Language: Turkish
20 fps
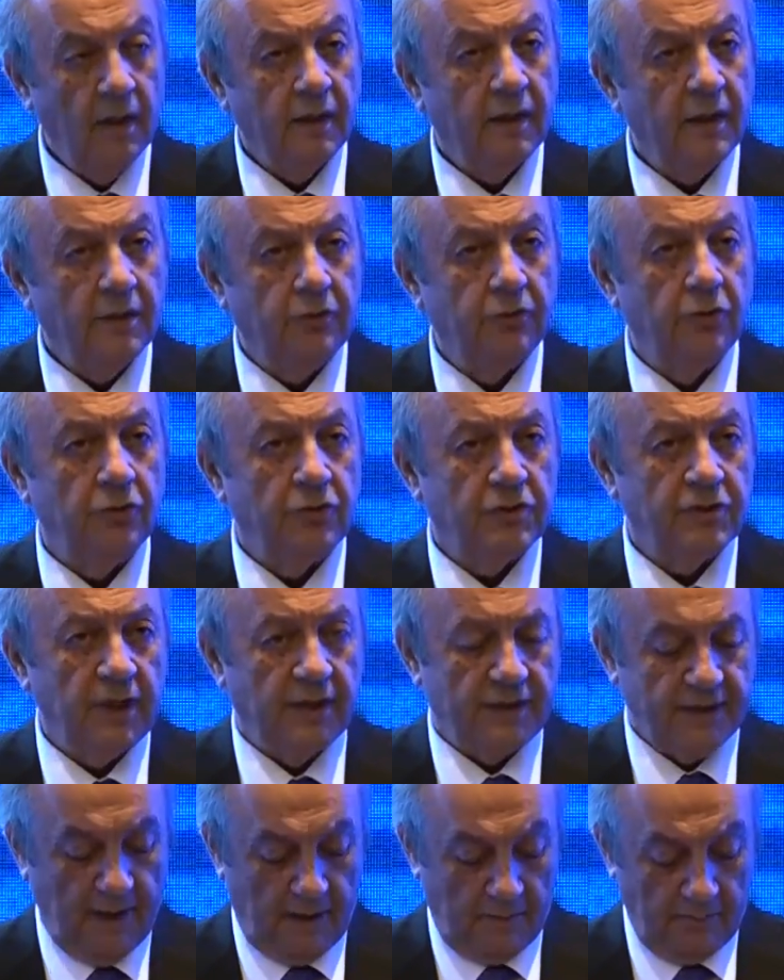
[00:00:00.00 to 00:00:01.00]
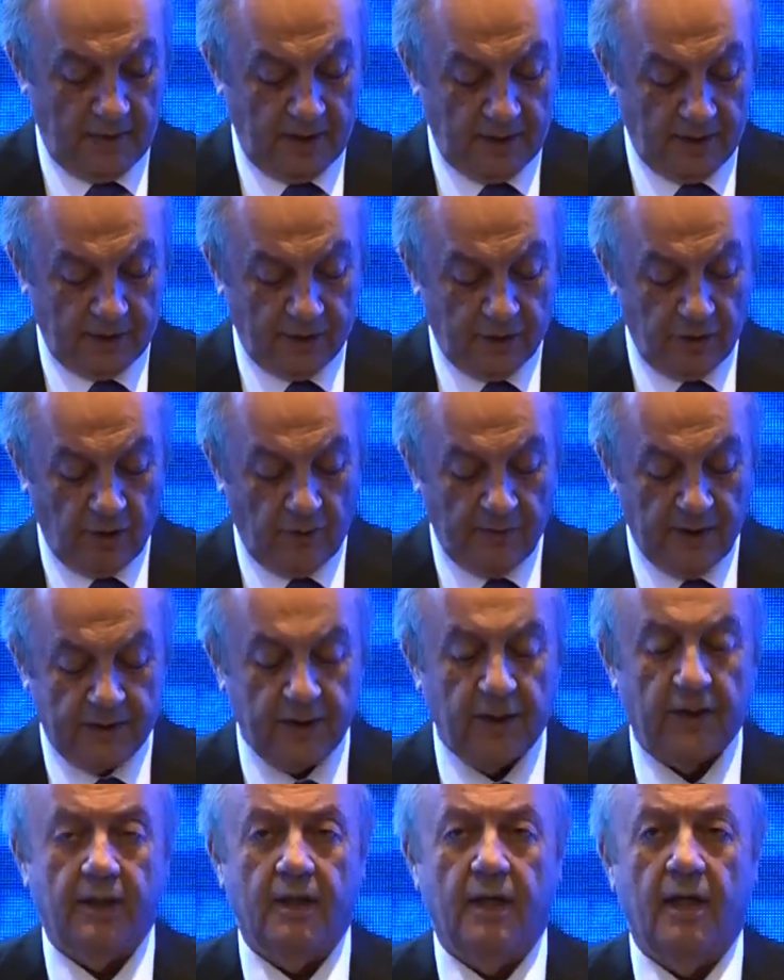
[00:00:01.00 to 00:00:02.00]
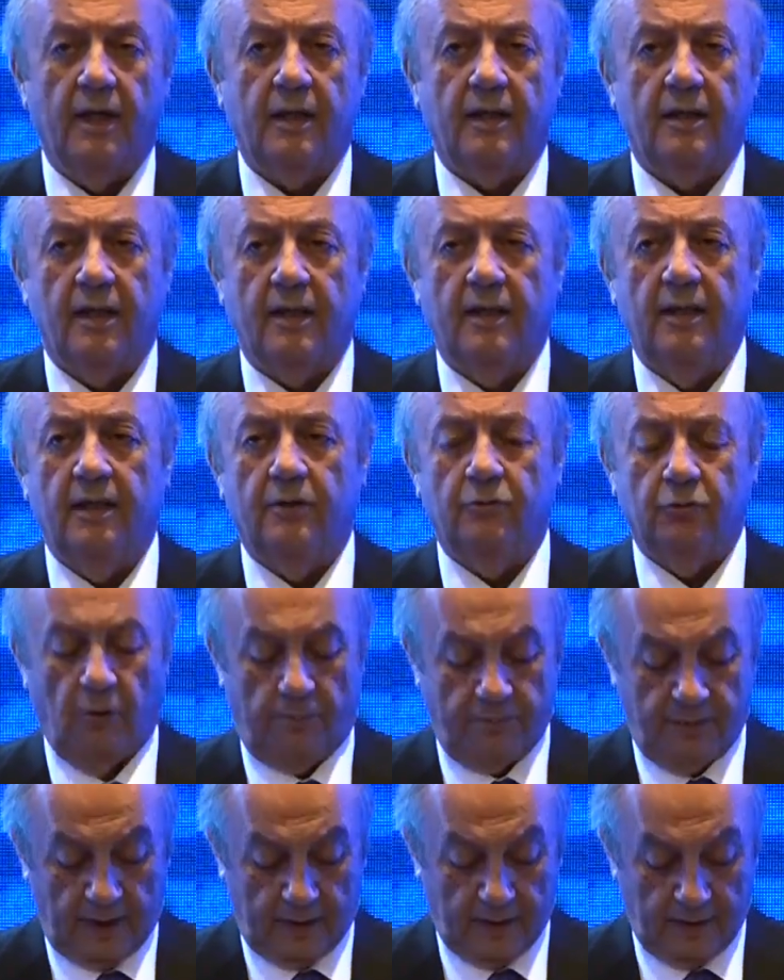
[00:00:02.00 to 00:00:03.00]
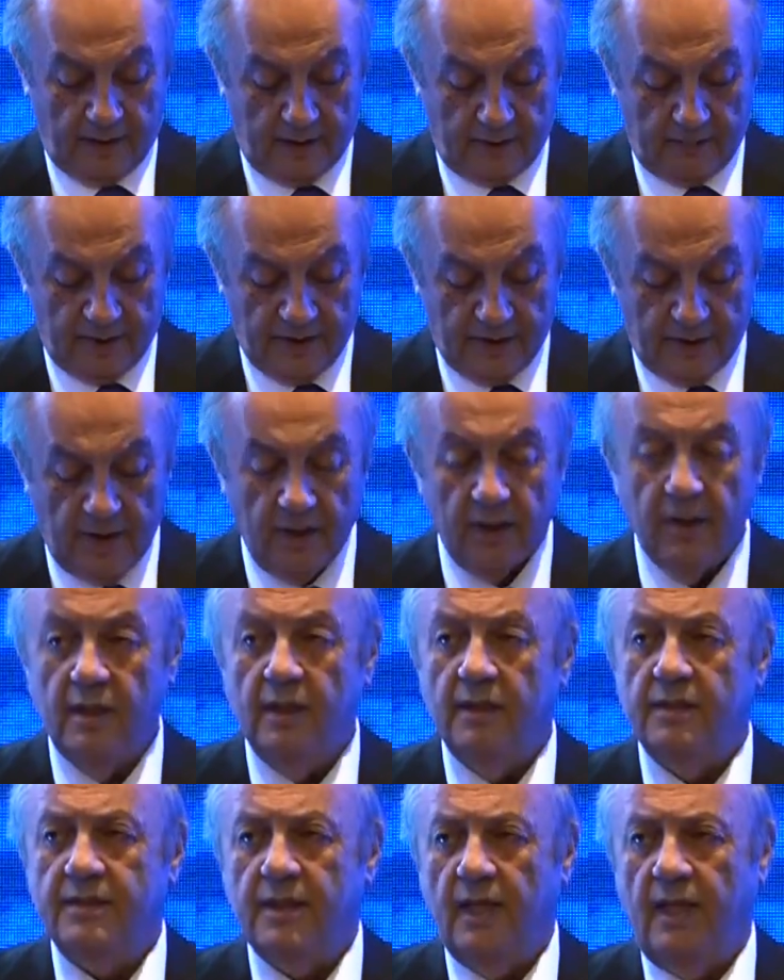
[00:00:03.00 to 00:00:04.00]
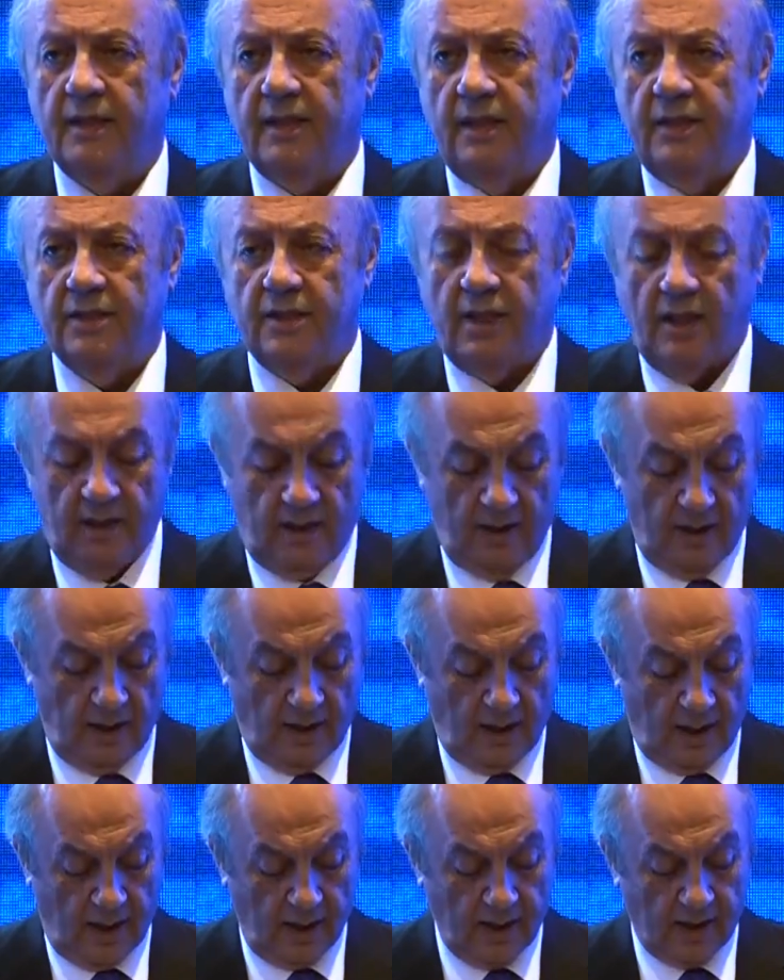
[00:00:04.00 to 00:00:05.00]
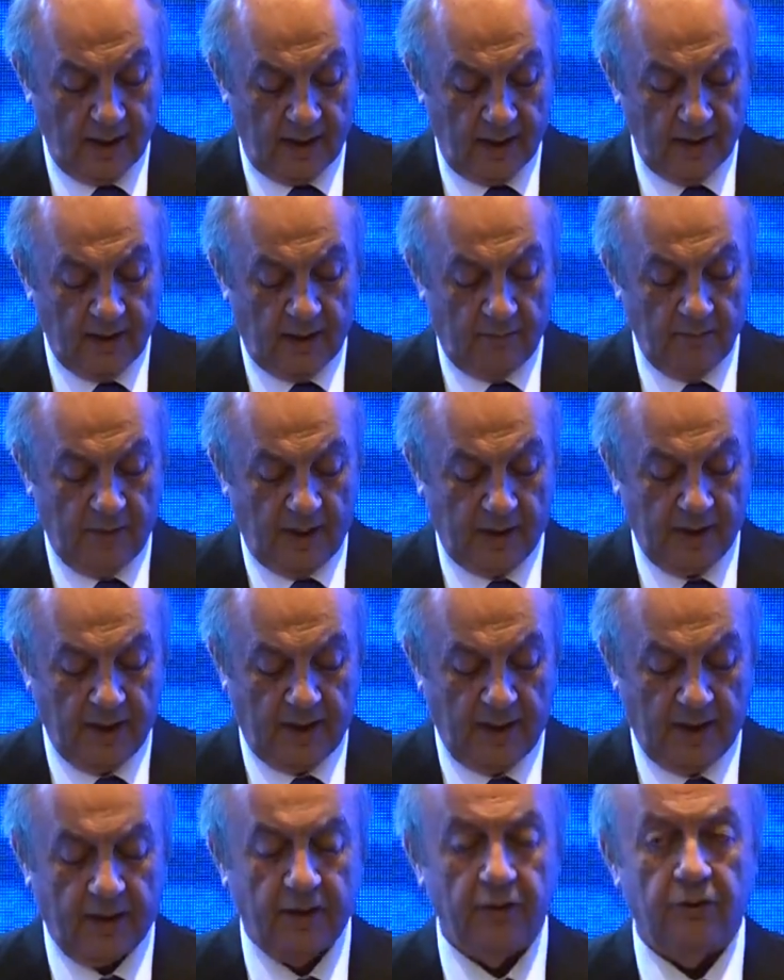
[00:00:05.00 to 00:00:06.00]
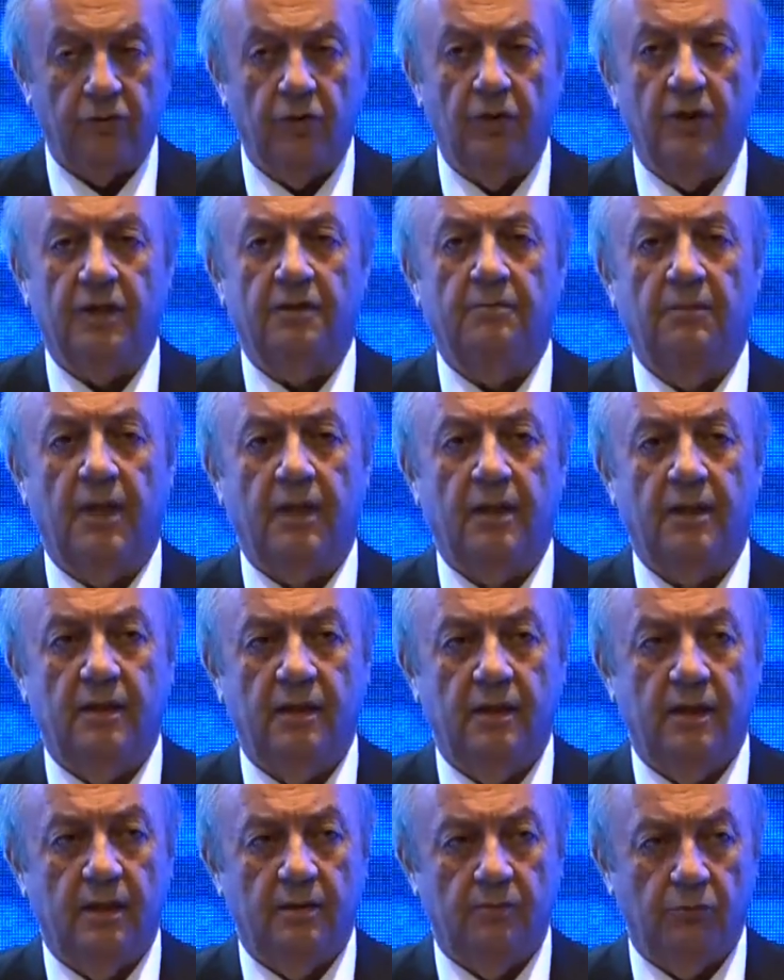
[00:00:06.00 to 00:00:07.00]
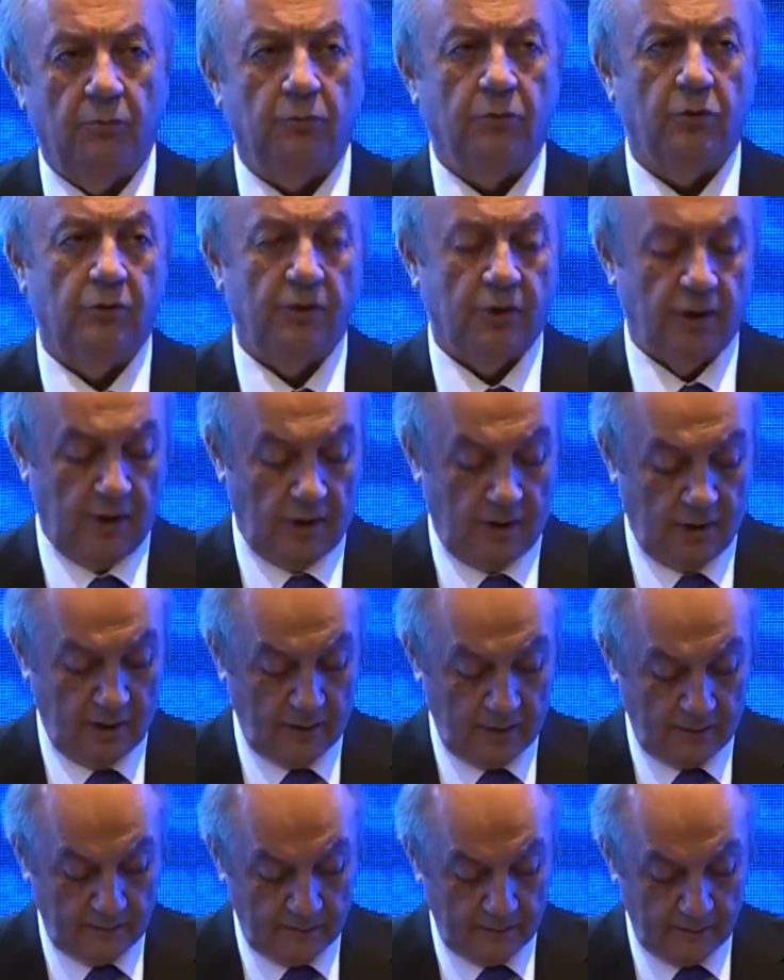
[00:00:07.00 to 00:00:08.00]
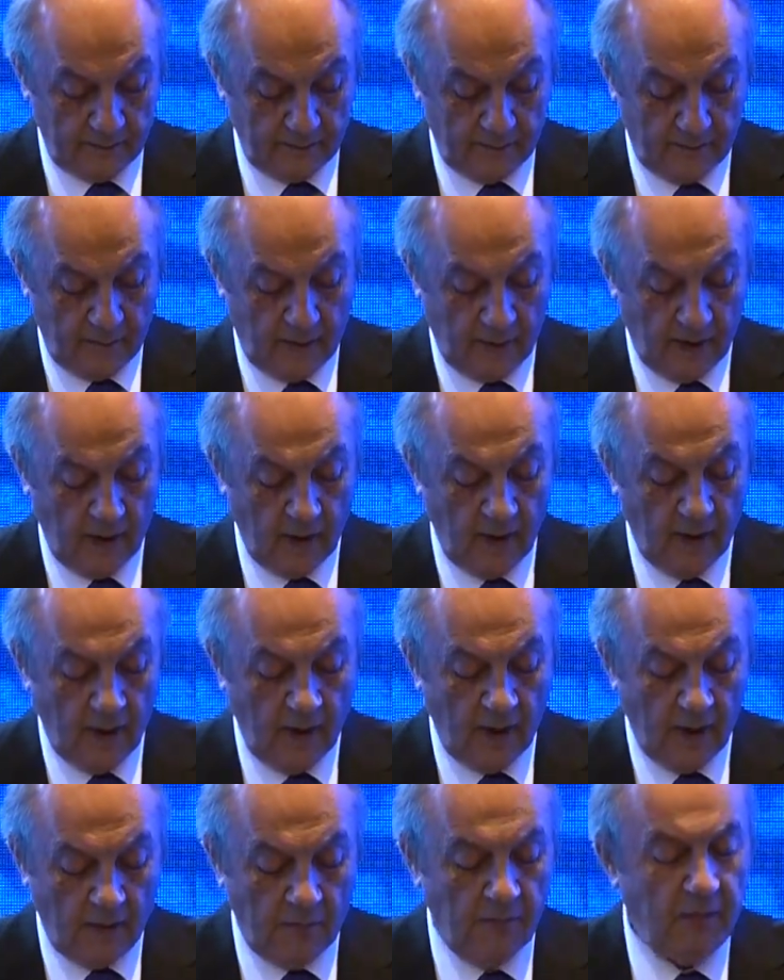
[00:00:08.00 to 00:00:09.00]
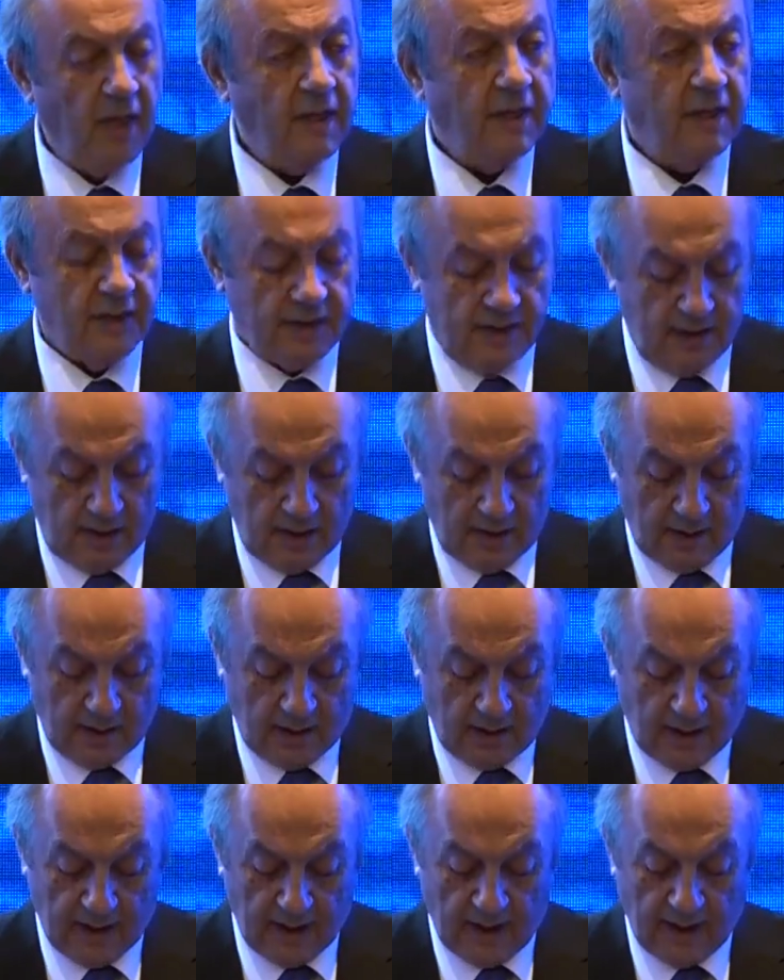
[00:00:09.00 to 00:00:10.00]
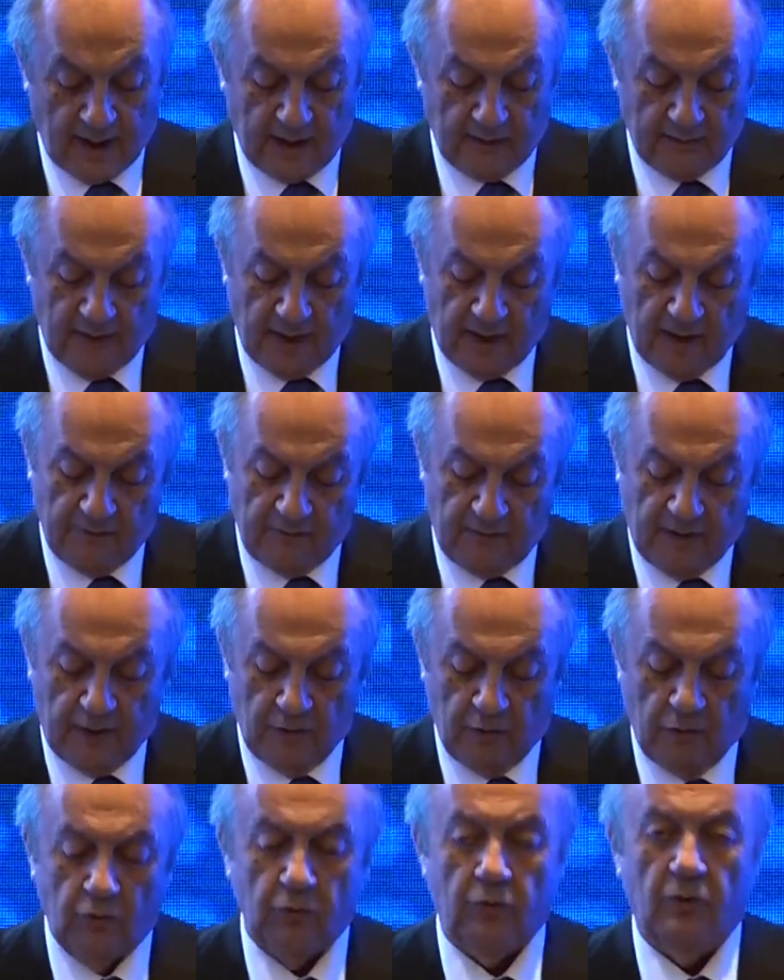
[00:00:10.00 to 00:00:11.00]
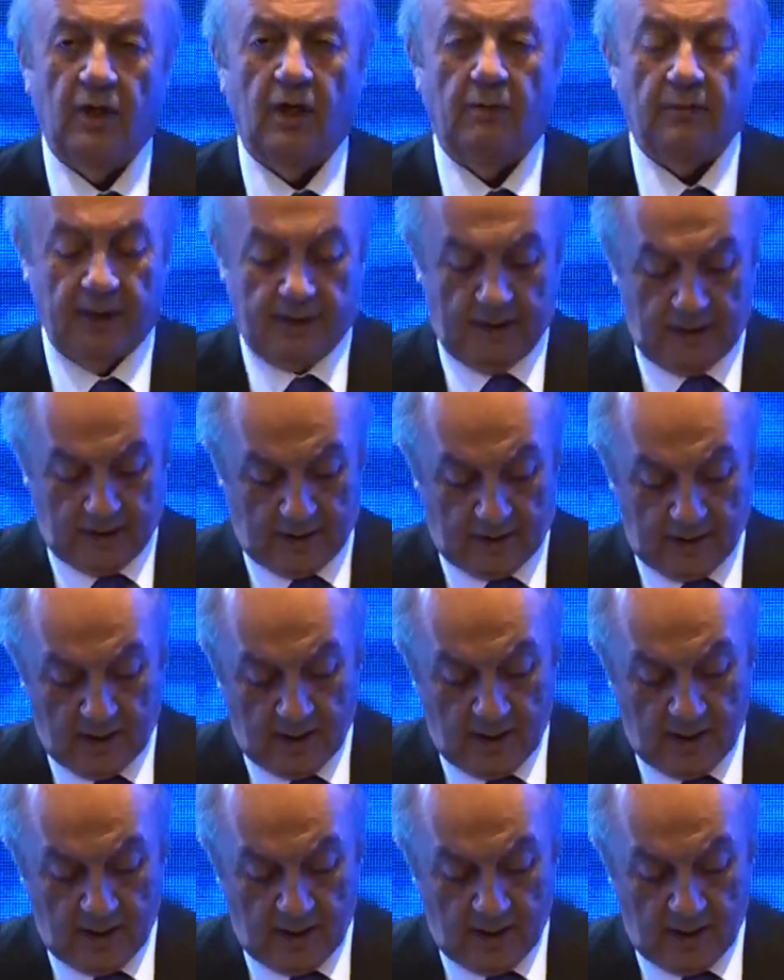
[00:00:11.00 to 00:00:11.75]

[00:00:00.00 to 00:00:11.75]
780 bin kilometre karelik topraklarımızı sadece Ankara'dan bakarak yönetmek mümkün değil. Merkezi karar alma ve uygulamanın